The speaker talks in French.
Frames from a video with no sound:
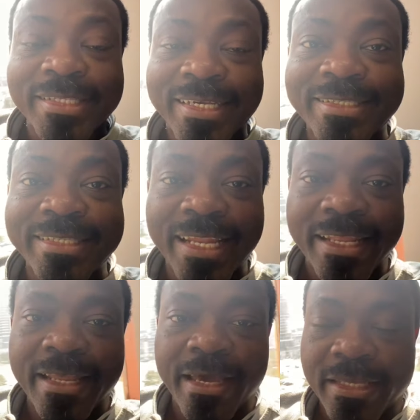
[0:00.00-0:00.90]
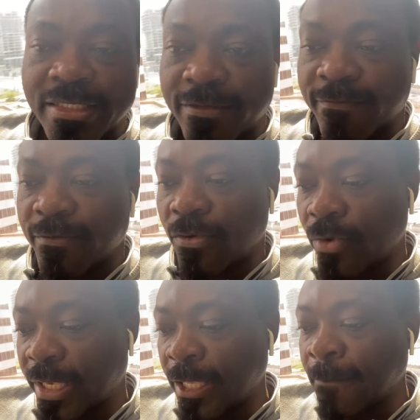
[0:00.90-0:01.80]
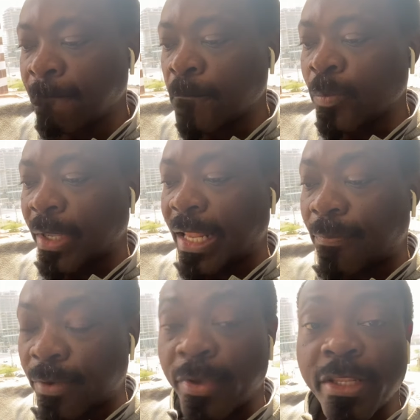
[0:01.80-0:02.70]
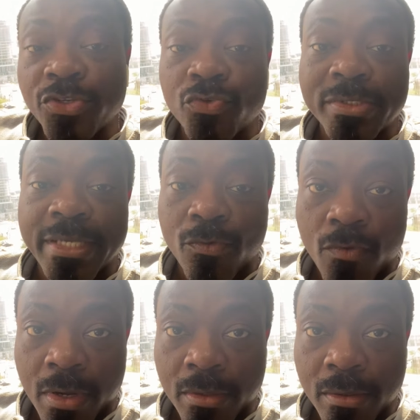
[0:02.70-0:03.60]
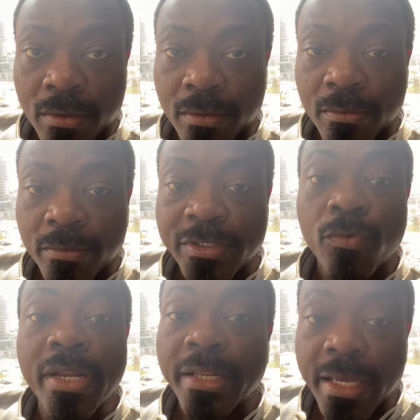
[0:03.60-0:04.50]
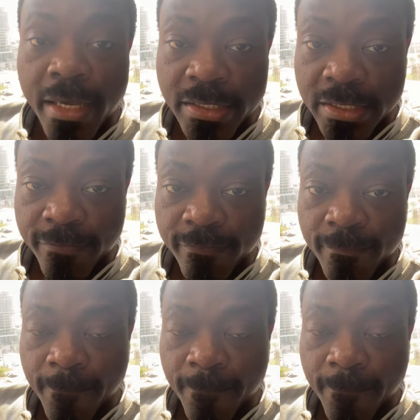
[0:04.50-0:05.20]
ce que c'est les narratifs, ok. La première des choses, c'est quoi C'est quoi les narratifs